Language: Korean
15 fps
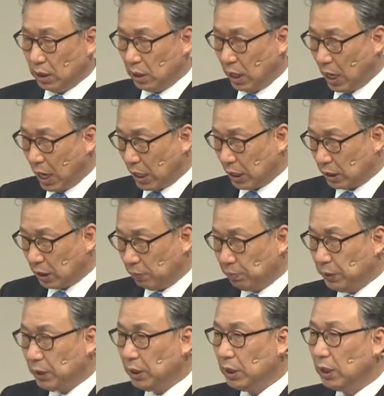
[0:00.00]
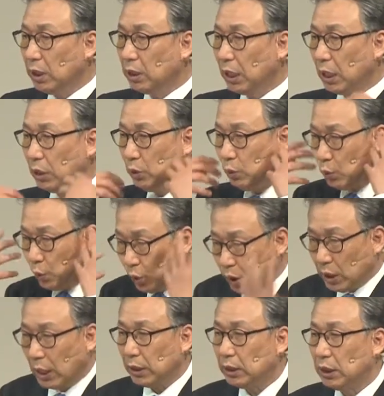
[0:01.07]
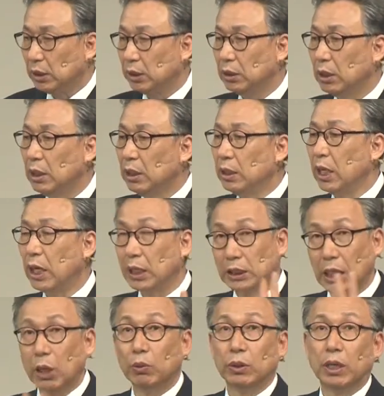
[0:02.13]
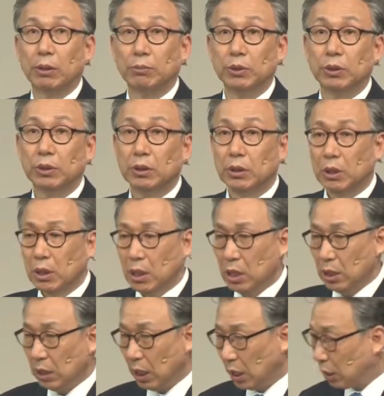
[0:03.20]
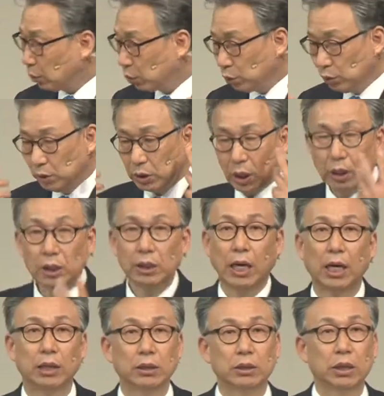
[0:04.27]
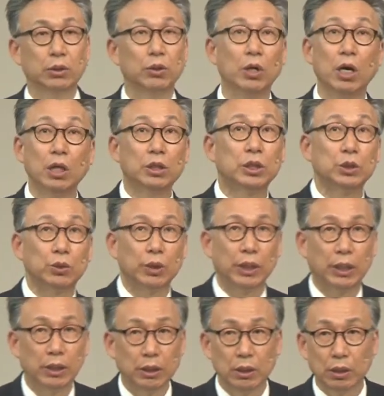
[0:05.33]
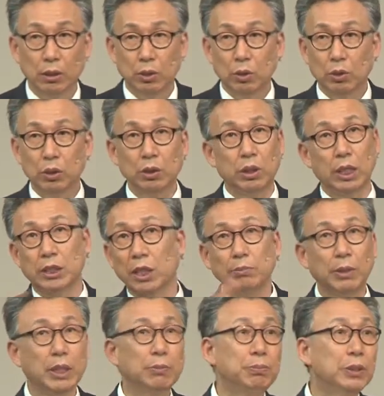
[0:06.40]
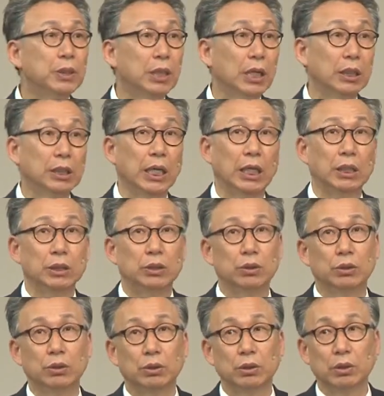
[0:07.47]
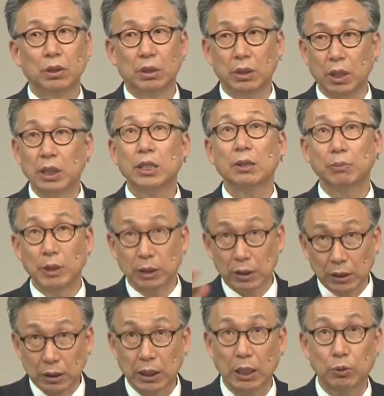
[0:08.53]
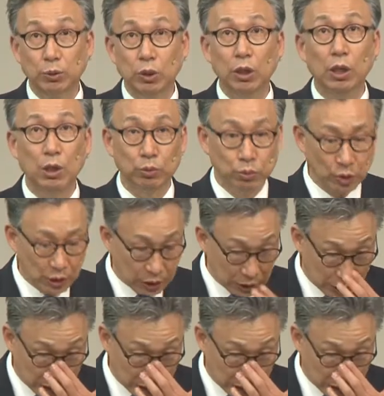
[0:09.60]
내 안에서 피어나는 유일한 길은 내가 자원함이에요. 내가 충성을 다하는데도 억지로 해. 그건 내 생명이 피어나는 게 아니죠. 내 생명은 자꾸 더 억눌리는